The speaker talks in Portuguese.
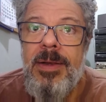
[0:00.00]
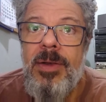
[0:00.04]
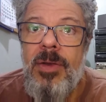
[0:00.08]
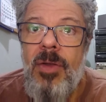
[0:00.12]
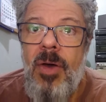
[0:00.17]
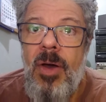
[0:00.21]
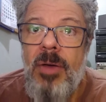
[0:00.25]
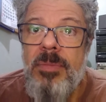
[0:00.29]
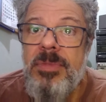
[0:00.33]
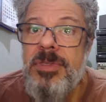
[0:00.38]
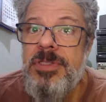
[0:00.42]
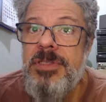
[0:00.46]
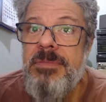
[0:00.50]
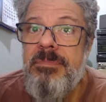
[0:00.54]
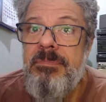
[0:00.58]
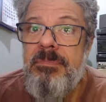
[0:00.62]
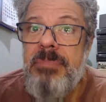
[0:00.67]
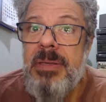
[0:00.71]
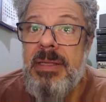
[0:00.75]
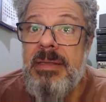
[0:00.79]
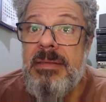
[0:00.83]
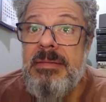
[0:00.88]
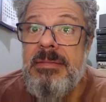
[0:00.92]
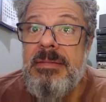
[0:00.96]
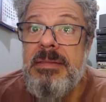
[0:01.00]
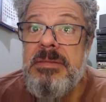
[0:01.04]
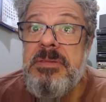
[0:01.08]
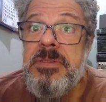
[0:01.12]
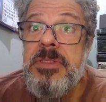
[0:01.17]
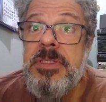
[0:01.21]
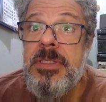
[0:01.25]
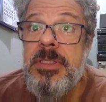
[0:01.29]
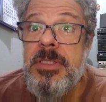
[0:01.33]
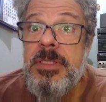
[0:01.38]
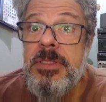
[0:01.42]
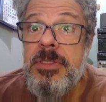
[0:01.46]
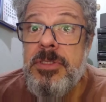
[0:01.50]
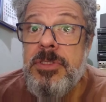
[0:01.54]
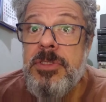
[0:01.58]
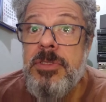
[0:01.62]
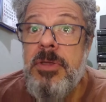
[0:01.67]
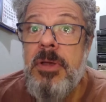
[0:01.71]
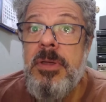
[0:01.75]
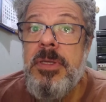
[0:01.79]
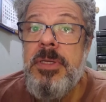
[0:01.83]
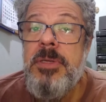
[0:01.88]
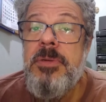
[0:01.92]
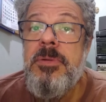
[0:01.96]
nome de plantas que
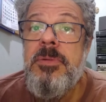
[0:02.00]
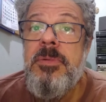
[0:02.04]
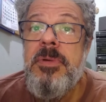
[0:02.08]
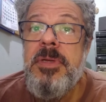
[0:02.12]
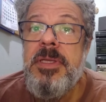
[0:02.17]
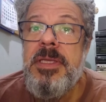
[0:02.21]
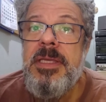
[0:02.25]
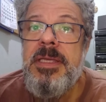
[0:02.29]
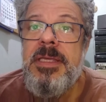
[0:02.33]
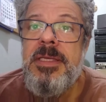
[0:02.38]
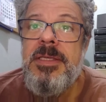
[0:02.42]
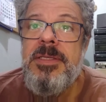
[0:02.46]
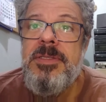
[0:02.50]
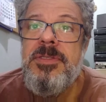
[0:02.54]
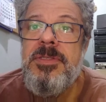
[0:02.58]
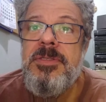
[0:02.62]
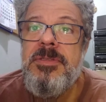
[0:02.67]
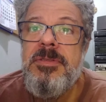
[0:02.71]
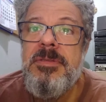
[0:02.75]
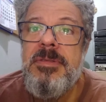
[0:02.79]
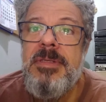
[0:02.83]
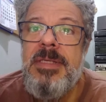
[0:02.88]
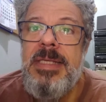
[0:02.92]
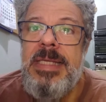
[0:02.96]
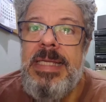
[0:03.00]
só eu conheço,